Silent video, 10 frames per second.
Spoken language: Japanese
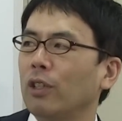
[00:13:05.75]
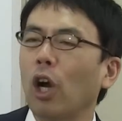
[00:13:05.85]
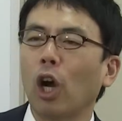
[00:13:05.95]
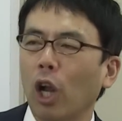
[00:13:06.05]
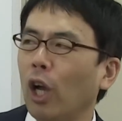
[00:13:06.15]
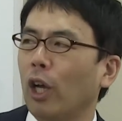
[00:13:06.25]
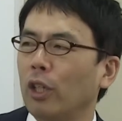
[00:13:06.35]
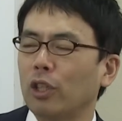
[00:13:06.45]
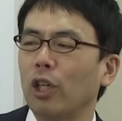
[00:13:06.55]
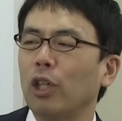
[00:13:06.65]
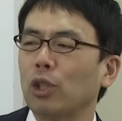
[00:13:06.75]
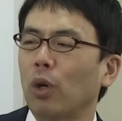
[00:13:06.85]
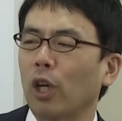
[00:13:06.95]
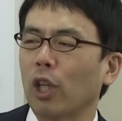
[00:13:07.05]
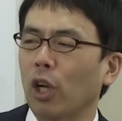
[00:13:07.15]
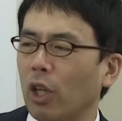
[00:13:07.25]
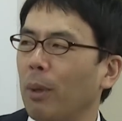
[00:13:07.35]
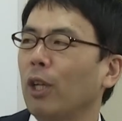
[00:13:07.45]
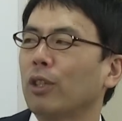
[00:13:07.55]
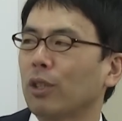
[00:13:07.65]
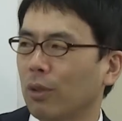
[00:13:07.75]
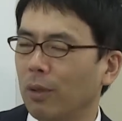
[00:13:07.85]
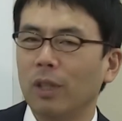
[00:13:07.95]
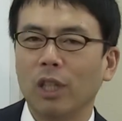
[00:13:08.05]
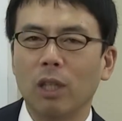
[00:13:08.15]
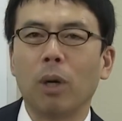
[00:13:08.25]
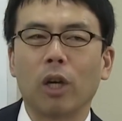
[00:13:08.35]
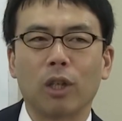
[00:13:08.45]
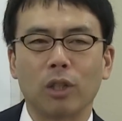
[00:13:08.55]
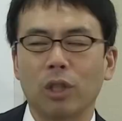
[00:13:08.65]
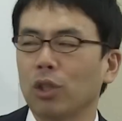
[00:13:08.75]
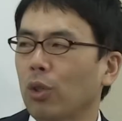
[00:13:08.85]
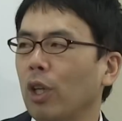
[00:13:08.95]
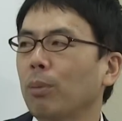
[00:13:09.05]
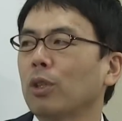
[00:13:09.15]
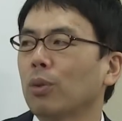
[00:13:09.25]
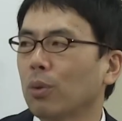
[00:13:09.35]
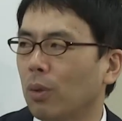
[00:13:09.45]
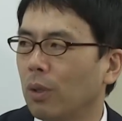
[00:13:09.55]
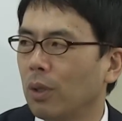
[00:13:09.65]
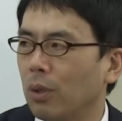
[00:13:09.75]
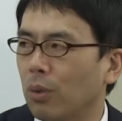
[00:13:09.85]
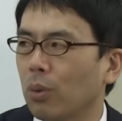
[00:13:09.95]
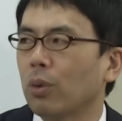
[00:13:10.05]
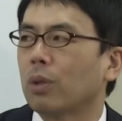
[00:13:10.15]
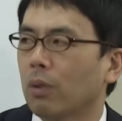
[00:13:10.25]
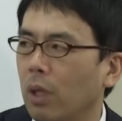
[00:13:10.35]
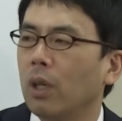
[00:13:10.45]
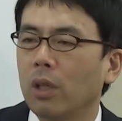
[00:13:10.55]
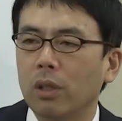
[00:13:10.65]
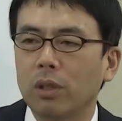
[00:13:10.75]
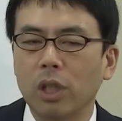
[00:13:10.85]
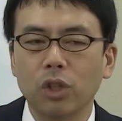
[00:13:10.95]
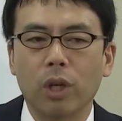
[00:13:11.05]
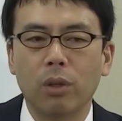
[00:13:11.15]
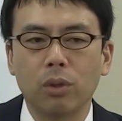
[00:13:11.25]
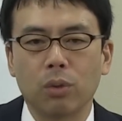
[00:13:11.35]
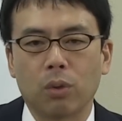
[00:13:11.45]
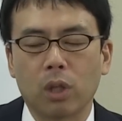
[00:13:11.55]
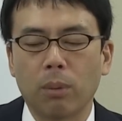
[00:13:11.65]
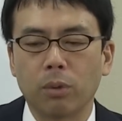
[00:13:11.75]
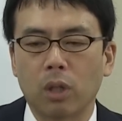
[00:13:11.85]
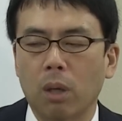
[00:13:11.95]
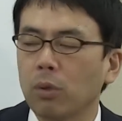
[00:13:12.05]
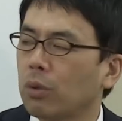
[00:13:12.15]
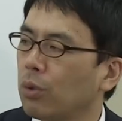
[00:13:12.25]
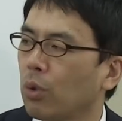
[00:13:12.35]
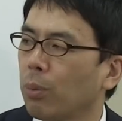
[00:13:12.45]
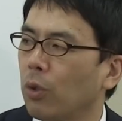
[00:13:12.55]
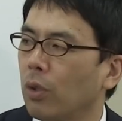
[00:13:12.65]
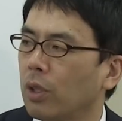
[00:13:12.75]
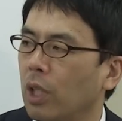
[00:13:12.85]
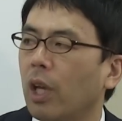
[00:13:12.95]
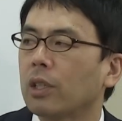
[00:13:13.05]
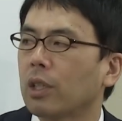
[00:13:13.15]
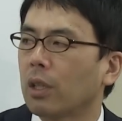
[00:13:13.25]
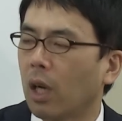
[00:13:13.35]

だから税率を上げたらダメなんです、はい、今上げたら税収減りますよということですよね、うんはい、税収減るっていうのは、ね、多分誰もグーの音も出ないはずなん